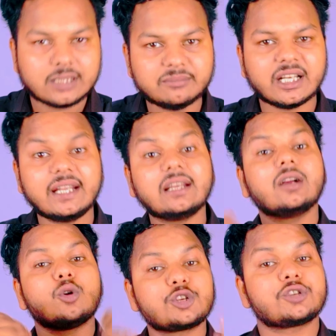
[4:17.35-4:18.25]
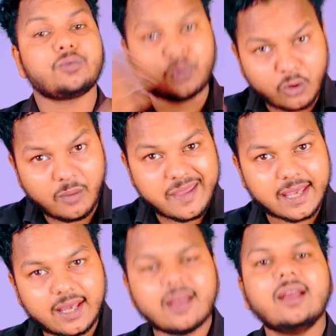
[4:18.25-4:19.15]
समझाने का कोशिश उनको
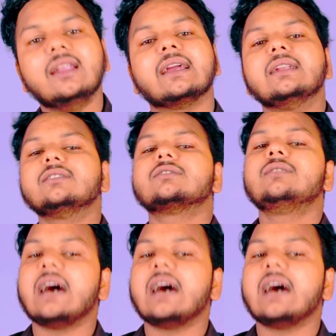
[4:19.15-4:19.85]
भी है लेकिन